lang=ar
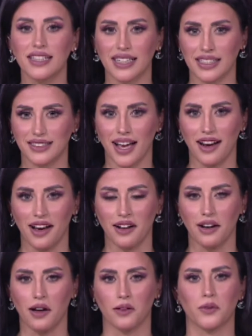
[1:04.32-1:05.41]
القتال على
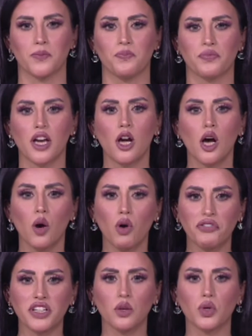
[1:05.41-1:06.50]
الأرض
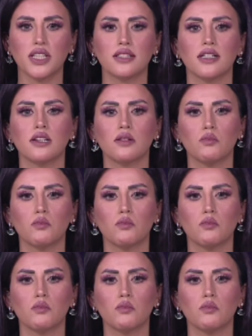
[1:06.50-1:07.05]
وفي توقيت